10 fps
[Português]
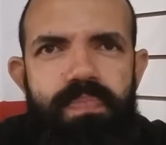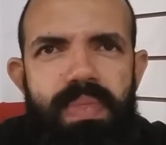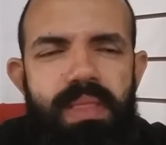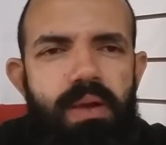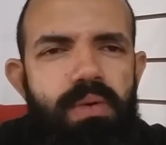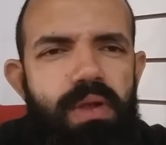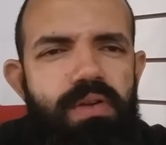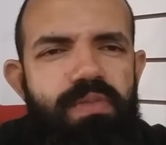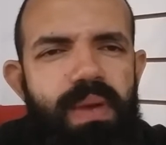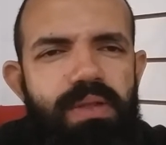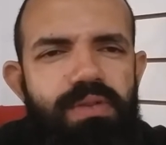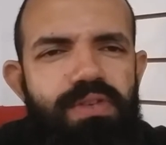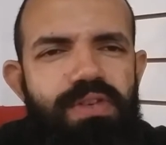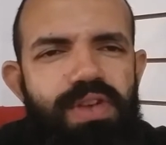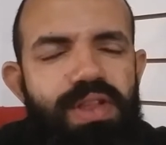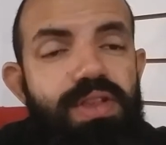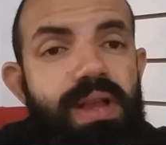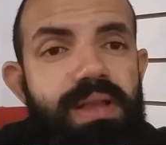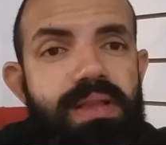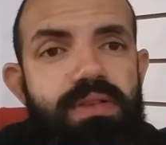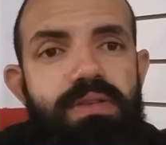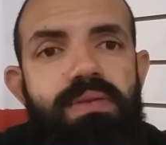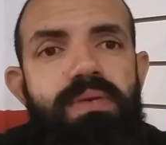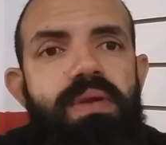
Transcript: Então o que eu espero do jiu-jitsu é isso,